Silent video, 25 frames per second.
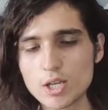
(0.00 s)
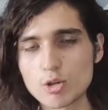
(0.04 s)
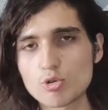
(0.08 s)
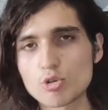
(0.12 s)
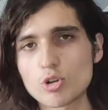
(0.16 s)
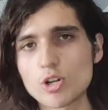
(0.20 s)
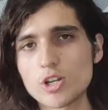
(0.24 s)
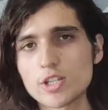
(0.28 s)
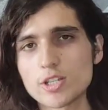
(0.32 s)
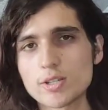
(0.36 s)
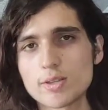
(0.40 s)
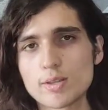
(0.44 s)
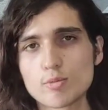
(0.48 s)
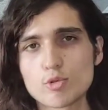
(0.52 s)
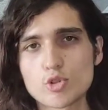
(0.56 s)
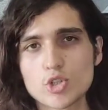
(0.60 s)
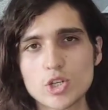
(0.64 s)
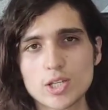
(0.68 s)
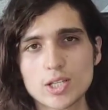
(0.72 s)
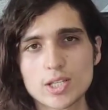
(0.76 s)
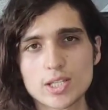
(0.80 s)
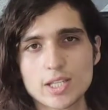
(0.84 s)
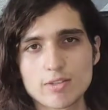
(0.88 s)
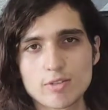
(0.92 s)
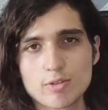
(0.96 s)
Kur'an-ı bu
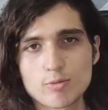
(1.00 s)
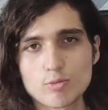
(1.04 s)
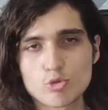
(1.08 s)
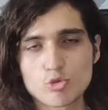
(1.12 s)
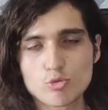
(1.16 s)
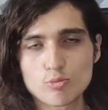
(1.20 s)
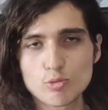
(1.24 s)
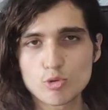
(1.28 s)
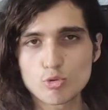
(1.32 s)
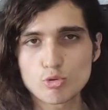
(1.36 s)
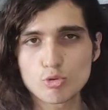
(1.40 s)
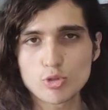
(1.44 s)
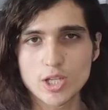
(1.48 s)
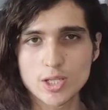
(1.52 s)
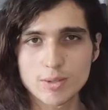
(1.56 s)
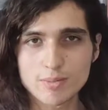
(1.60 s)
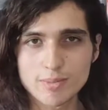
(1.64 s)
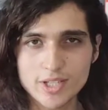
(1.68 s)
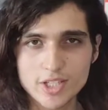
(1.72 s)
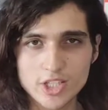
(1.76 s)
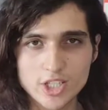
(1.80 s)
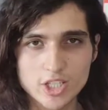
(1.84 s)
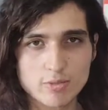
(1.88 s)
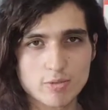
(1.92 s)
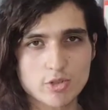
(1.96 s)
şekilde devrik bir cümle
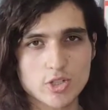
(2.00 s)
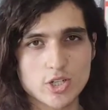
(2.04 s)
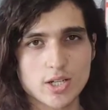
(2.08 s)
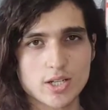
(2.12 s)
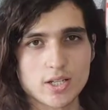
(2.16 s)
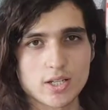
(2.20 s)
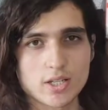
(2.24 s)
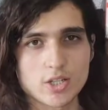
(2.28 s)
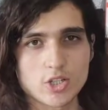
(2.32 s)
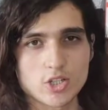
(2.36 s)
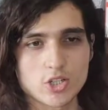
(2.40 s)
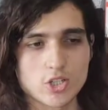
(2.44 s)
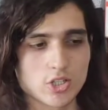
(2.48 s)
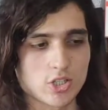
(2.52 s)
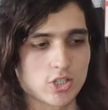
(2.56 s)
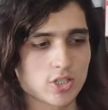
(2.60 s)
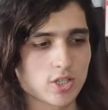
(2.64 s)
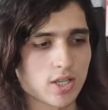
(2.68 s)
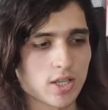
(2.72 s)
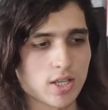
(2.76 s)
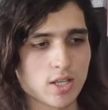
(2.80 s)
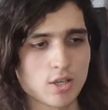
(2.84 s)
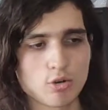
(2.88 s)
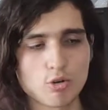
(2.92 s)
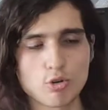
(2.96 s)
kullanımına girmiş arkadaşlar.
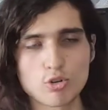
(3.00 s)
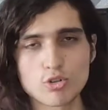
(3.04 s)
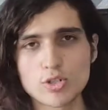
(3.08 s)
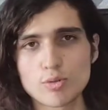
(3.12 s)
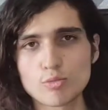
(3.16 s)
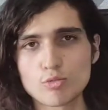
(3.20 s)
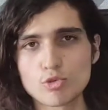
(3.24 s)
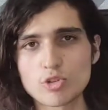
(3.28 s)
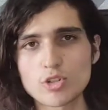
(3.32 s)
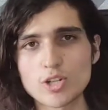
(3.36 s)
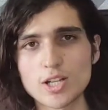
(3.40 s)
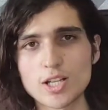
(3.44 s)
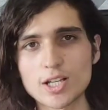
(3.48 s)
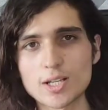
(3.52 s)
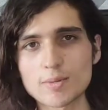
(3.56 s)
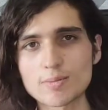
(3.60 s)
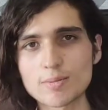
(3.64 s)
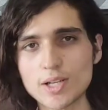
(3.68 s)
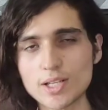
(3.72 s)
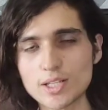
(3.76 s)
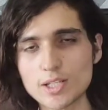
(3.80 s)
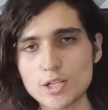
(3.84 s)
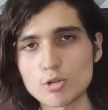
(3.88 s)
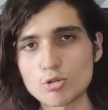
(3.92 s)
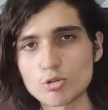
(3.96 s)
O yüzden bunun kalkıp
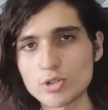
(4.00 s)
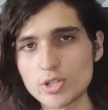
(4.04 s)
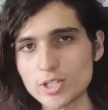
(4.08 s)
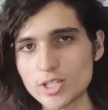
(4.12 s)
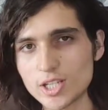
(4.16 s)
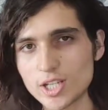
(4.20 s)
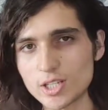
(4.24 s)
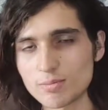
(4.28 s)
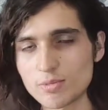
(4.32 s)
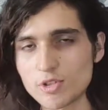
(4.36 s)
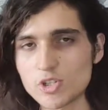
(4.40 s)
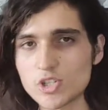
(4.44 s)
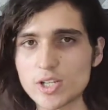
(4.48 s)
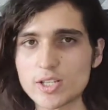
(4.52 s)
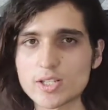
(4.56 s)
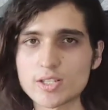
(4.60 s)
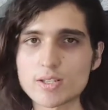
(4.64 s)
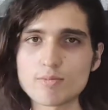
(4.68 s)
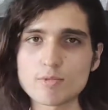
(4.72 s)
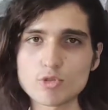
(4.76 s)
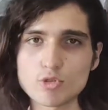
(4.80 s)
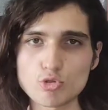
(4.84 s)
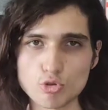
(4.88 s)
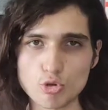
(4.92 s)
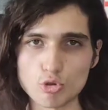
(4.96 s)
da hata olduğunu iddia etme
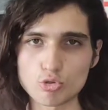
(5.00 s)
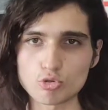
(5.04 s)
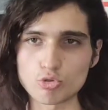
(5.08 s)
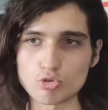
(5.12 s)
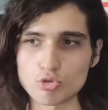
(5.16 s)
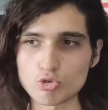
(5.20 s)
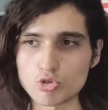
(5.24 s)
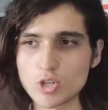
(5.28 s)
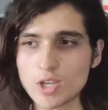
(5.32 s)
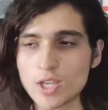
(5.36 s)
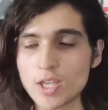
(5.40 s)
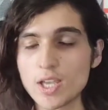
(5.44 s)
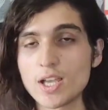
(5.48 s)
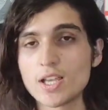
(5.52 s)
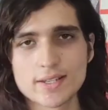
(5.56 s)
şansımız yoktur.